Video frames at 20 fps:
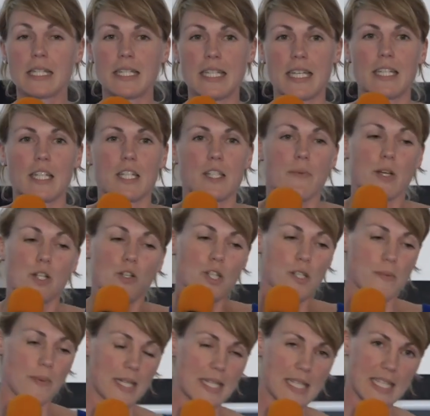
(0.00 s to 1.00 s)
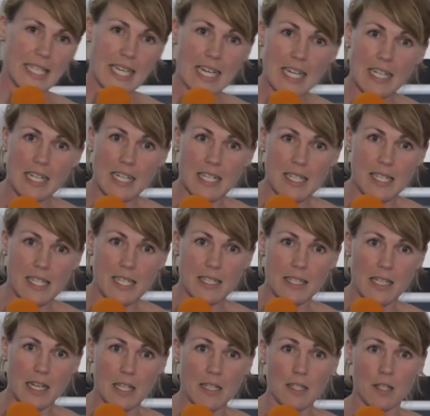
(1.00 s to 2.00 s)
die er dir zwar schon 20 Jahre
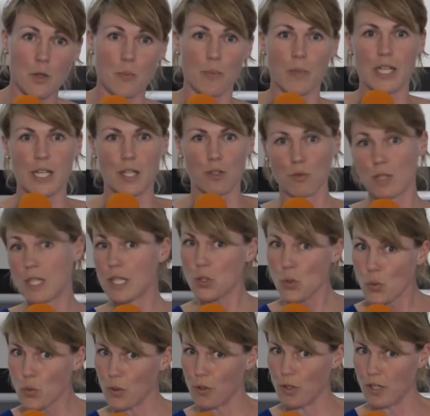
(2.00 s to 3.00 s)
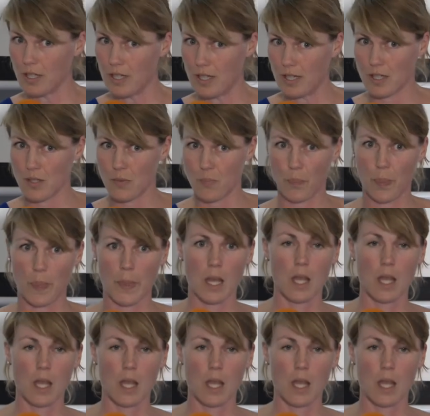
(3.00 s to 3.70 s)
erzählt hat, bei der du nie zugehört hast.